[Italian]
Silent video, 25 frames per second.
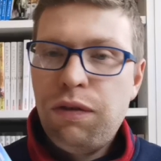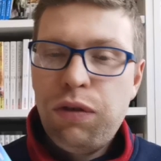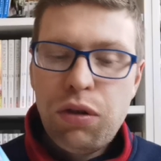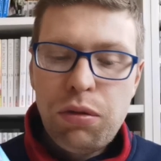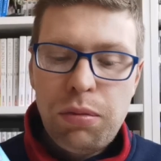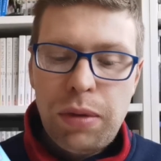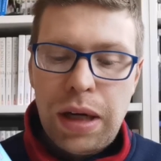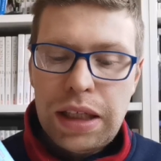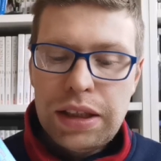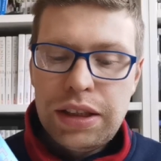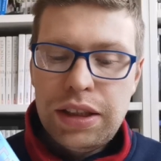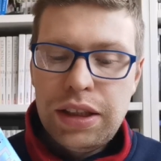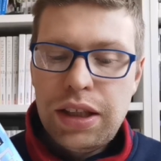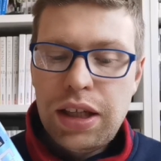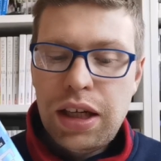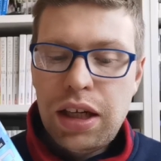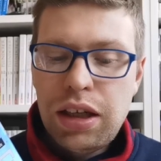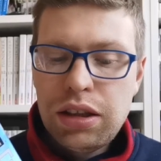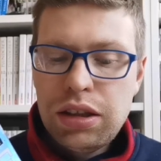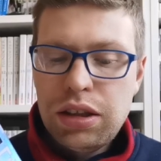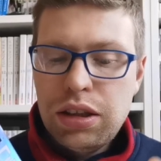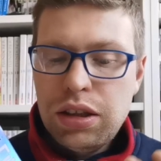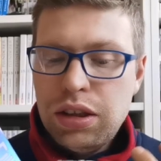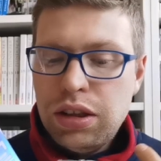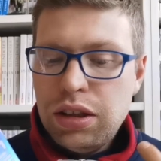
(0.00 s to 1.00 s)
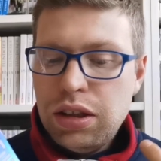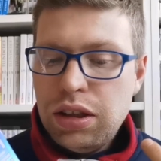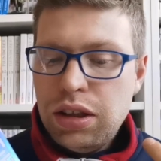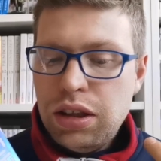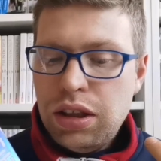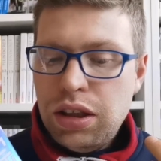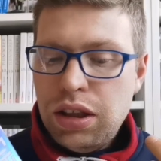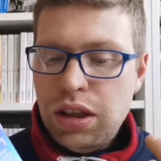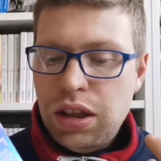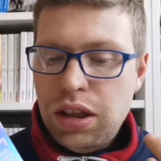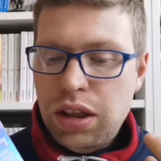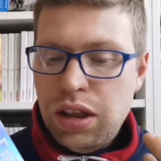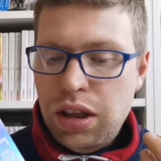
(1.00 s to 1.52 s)
informatica
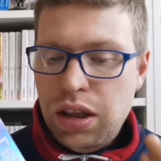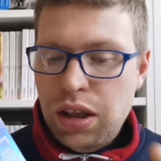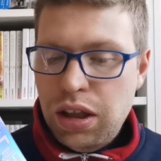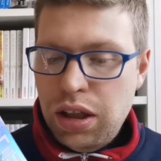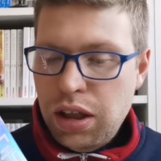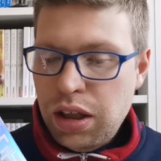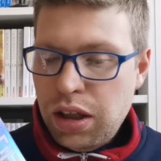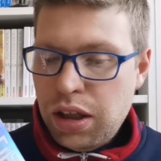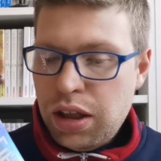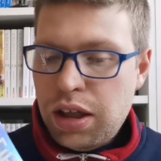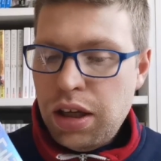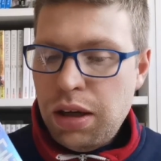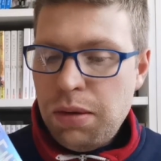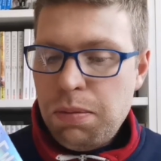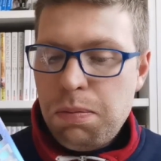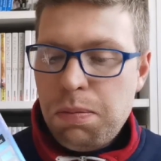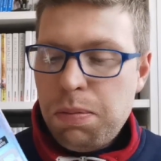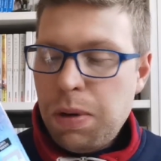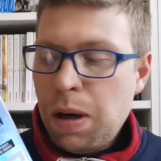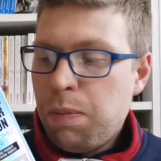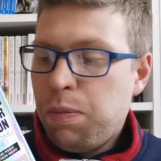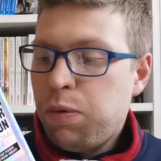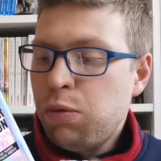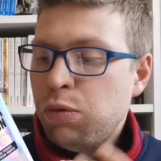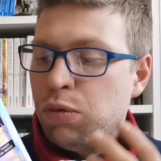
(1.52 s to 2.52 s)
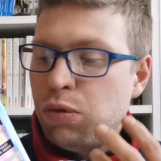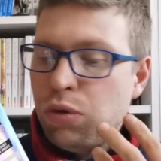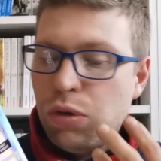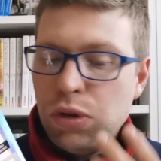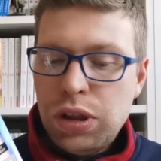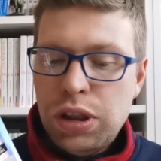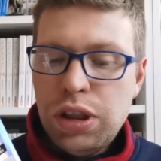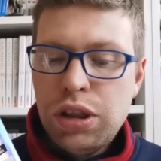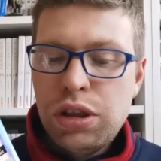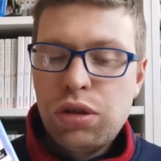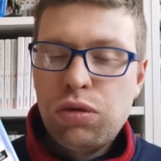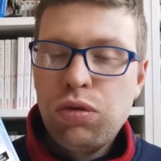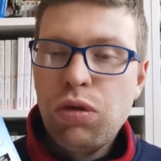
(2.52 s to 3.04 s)
che appunto
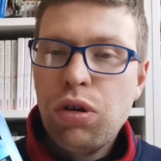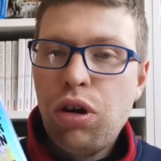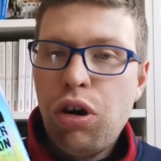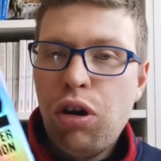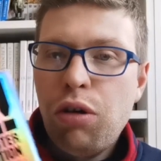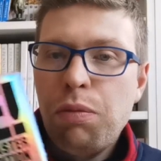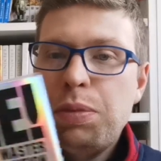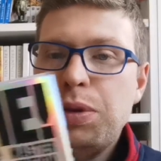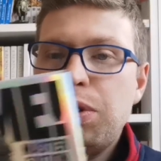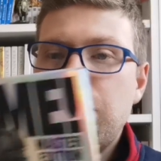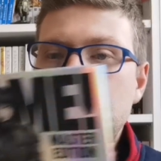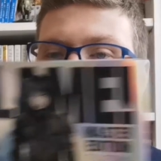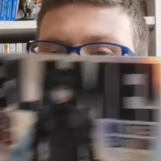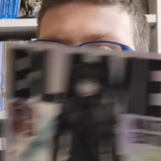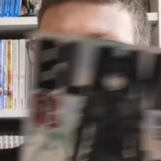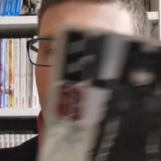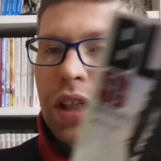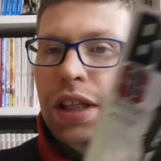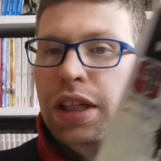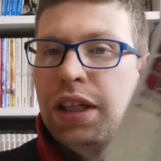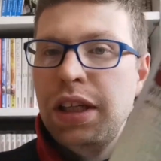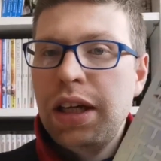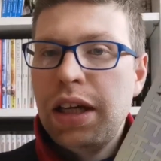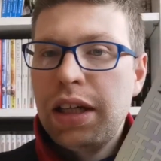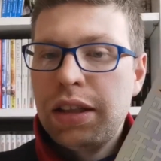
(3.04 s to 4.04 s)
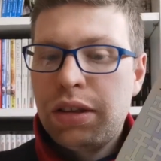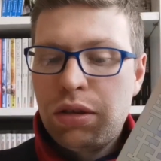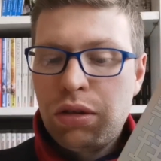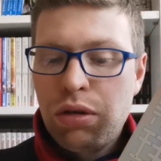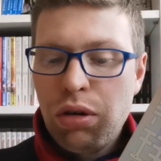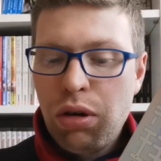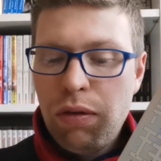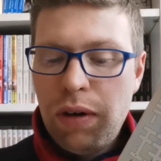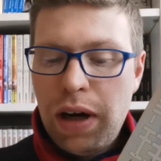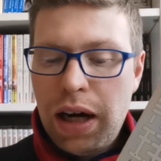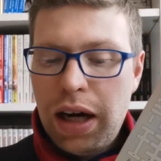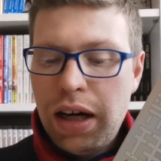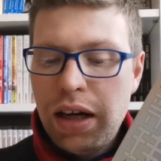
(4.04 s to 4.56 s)
il suo compito di Killy è
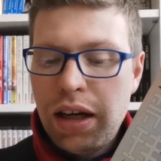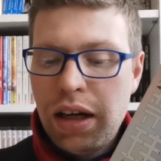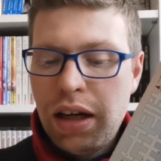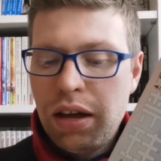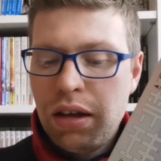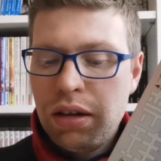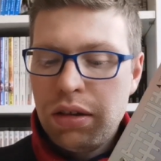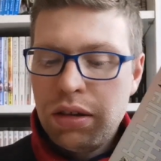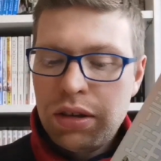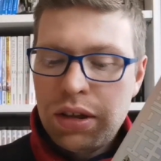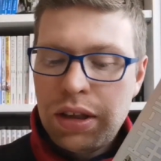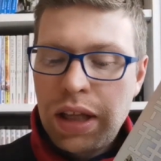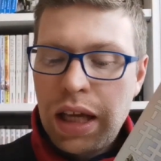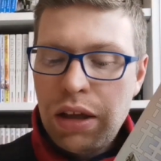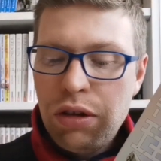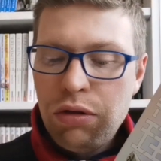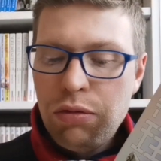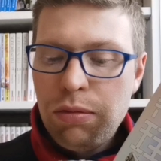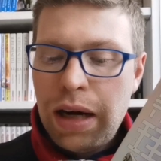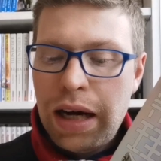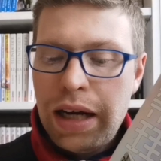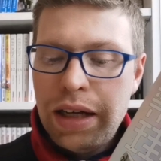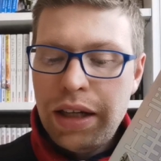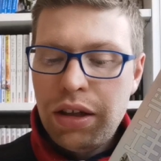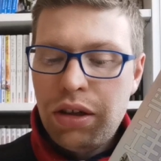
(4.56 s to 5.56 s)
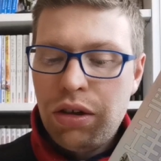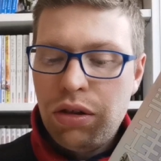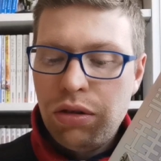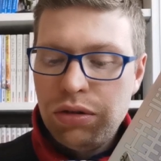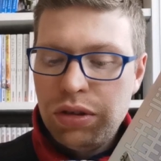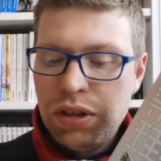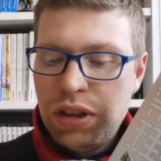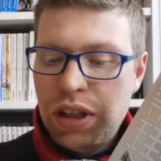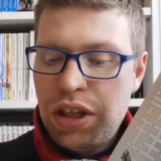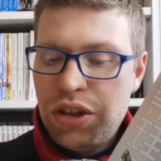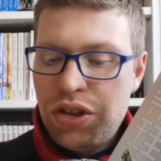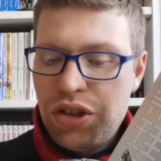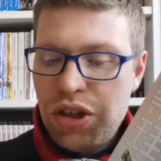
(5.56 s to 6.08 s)
trovare degli umani
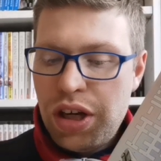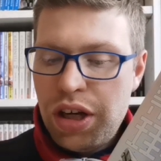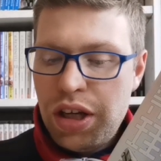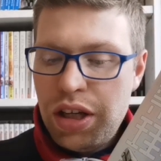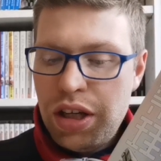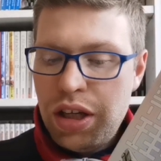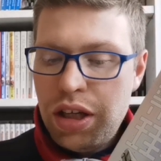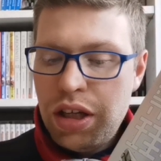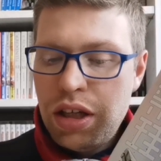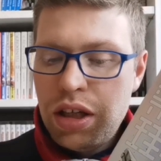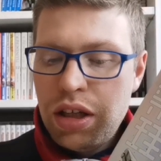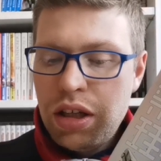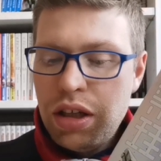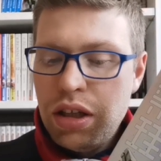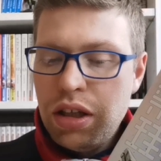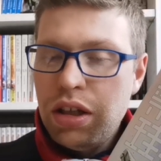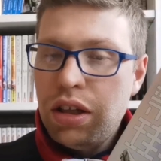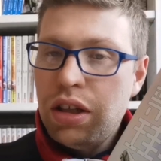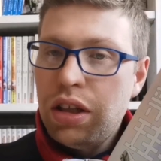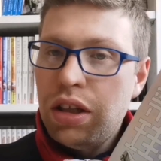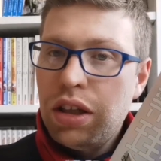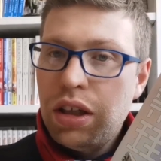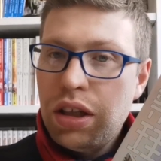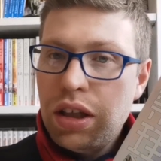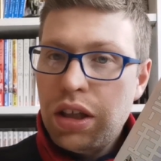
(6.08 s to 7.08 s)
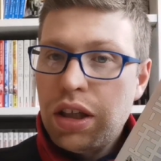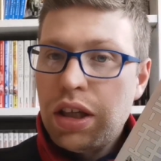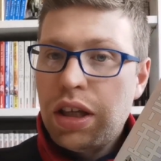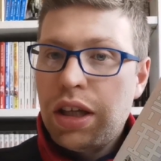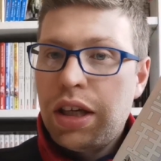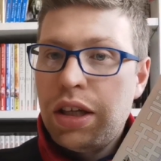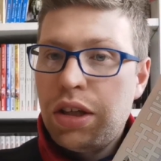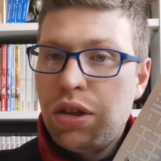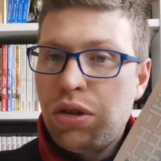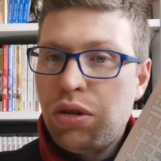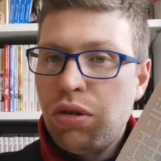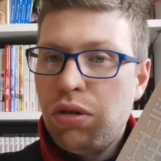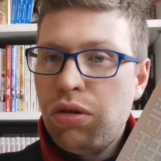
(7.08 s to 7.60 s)
con dei geni
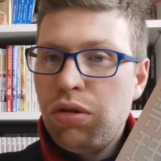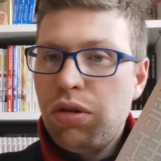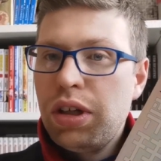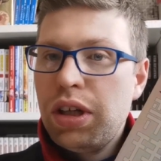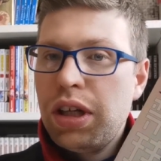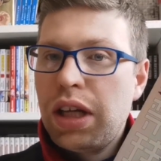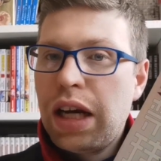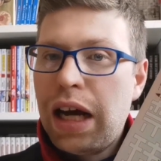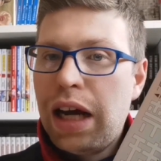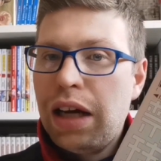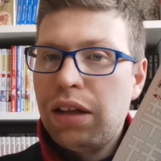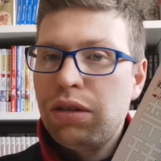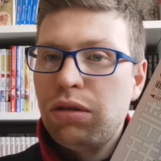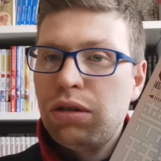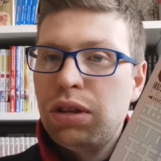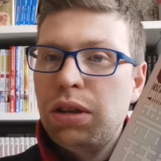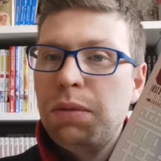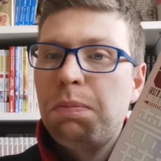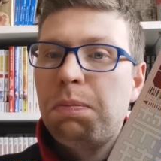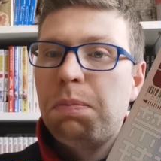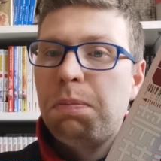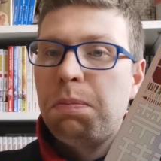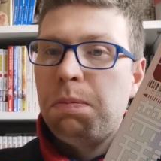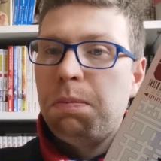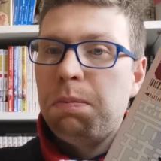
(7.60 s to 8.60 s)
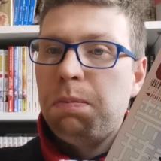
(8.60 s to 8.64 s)
che sono in grado di